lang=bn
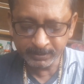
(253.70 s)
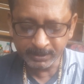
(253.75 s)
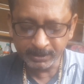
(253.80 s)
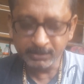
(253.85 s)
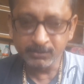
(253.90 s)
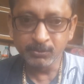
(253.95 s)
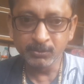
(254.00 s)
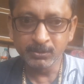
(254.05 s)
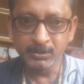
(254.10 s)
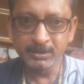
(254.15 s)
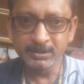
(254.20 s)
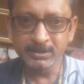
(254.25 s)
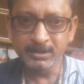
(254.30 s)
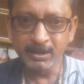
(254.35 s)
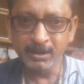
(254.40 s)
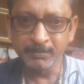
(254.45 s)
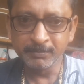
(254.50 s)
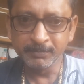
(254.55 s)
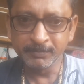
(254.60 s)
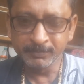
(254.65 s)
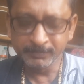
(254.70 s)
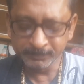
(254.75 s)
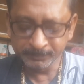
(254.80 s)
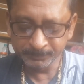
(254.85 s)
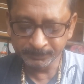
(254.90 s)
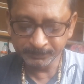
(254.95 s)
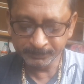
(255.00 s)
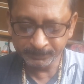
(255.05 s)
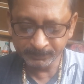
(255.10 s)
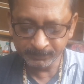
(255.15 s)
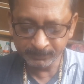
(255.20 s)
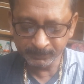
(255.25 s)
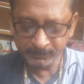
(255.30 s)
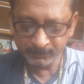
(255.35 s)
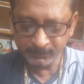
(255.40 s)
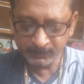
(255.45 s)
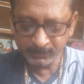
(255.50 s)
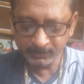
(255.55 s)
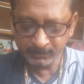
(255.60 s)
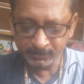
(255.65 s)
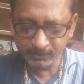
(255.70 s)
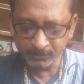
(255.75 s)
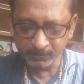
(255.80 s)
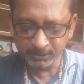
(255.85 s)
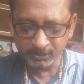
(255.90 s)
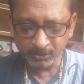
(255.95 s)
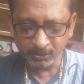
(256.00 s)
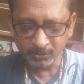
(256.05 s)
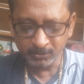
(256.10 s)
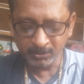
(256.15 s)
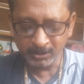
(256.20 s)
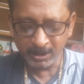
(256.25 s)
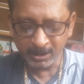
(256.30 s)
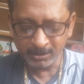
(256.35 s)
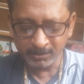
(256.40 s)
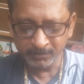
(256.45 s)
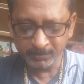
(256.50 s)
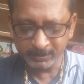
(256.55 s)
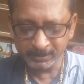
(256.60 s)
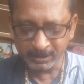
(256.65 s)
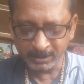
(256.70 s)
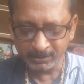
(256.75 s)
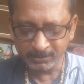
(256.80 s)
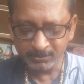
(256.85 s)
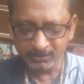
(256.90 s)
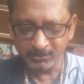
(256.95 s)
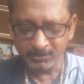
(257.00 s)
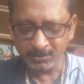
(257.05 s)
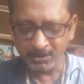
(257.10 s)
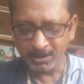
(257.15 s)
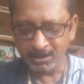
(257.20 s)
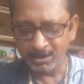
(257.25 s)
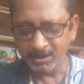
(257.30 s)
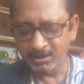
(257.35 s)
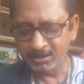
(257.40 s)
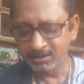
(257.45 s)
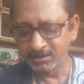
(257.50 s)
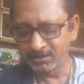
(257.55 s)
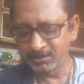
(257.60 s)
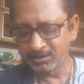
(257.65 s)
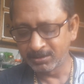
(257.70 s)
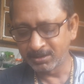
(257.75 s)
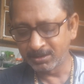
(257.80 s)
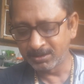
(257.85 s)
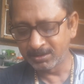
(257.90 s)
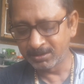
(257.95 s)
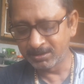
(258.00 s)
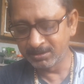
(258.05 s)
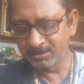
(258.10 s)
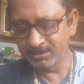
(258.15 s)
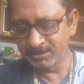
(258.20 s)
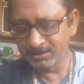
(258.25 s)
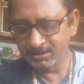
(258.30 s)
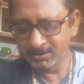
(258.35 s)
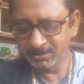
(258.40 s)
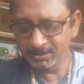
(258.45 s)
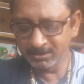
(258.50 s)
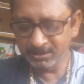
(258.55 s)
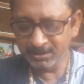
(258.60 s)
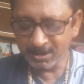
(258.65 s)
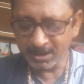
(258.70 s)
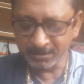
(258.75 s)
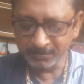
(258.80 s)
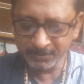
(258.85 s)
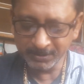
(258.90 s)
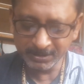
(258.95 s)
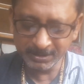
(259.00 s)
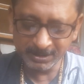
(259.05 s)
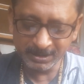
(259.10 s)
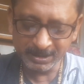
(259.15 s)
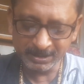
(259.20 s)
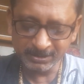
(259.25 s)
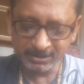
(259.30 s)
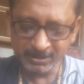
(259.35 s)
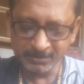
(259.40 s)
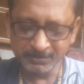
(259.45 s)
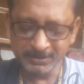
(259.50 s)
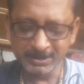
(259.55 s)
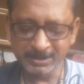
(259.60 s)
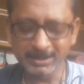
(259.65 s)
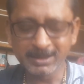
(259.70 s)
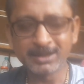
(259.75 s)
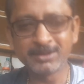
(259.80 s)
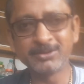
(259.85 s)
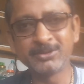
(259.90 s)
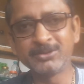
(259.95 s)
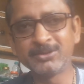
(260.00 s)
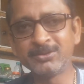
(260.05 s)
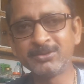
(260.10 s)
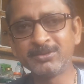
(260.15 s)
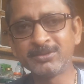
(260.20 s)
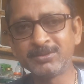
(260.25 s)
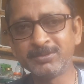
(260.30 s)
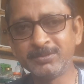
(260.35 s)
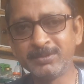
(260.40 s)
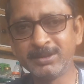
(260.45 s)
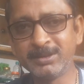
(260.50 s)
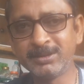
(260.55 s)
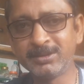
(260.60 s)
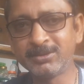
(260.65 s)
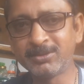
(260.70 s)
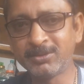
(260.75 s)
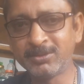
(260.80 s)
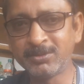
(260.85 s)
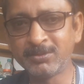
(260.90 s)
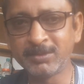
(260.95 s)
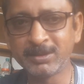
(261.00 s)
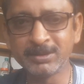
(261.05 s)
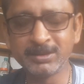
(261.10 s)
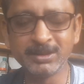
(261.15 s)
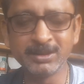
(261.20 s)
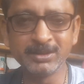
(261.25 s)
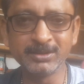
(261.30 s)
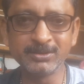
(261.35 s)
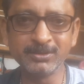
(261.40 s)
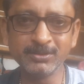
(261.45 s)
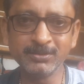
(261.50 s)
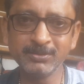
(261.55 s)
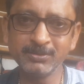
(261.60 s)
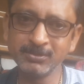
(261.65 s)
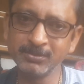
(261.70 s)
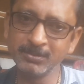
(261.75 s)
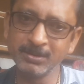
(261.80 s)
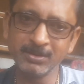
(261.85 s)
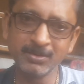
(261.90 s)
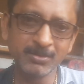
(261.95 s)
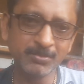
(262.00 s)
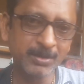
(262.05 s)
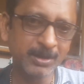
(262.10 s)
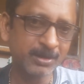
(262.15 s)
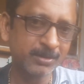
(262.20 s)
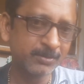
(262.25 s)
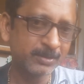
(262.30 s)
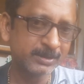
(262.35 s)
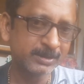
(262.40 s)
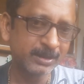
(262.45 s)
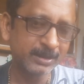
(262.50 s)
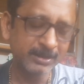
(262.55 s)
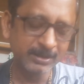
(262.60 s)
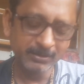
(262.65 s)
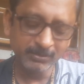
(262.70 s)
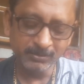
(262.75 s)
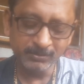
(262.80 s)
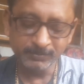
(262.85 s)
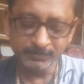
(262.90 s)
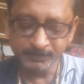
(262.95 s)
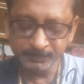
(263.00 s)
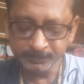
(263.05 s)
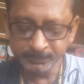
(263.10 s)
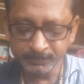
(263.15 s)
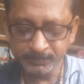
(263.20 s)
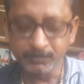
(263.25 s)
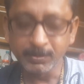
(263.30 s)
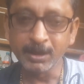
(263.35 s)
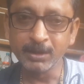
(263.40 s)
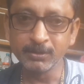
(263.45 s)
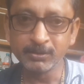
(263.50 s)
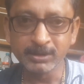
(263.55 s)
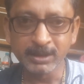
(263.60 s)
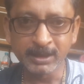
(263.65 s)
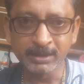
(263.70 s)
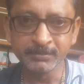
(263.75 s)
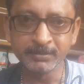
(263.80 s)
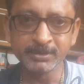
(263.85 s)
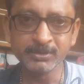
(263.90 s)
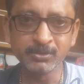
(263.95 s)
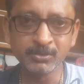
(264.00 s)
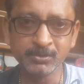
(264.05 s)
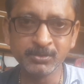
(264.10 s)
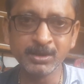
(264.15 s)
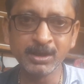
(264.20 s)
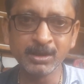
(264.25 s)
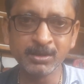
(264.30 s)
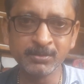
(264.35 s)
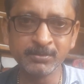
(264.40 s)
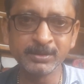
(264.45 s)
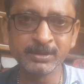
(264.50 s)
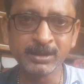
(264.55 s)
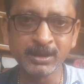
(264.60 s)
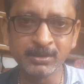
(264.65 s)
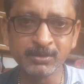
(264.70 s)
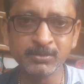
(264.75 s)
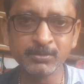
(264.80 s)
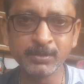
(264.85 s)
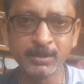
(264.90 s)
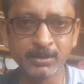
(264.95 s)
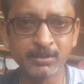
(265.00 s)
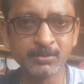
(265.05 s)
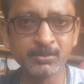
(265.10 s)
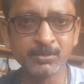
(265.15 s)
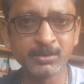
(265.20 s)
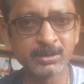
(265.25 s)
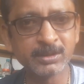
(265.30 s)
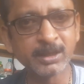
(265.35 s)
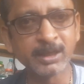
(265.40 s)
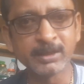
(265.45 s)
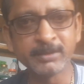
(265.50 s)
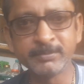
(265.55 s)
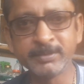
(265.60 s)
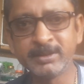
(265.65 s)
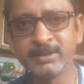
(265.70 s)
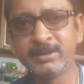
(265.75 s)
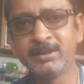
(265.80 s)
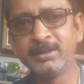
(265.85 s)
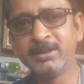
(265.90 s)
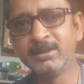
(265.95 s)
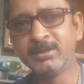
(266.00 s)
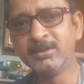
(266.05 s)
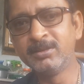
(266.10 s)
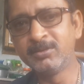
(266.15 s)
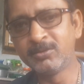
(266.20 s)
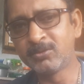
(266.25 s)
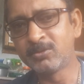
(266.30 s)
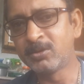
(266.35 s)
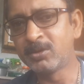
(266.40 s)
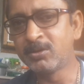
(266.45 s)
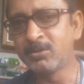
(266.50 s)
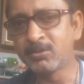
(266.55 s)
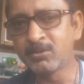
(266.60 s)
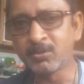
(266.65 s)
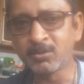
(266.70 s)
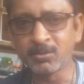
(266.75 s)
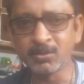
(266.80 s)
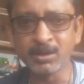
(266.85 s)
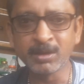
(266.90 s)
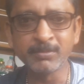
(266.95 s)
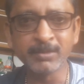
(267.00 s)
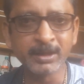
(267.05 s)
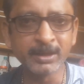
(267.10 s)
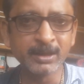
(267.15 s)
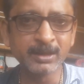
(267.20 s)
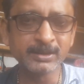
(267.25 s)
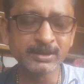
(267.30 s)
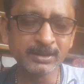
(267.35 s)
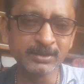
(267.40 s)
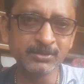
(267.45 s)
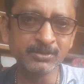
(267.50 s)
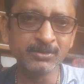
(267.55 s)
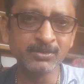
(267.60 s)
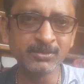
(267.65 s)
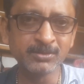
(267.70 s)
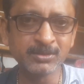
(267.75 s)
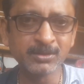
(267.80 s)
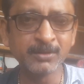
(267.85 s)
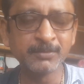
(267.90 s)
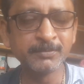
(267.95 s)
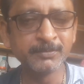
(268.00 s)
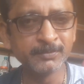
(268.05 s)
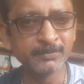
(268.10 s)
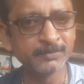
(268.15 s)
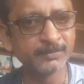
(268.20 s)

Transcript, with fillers: টিকু ইসলাম তুমি সৌদি আরবে থাকো আর আমি এসব শেখানোর জন্য তুমি ধন্যবাদ দিয়েছো তুমিও ভালোবাসা নিও ভালো থাকবে সৌদি আরবে থাকো ভালো করে থাকবে ওখানেও করোনা ভাইরাসের জন্য সব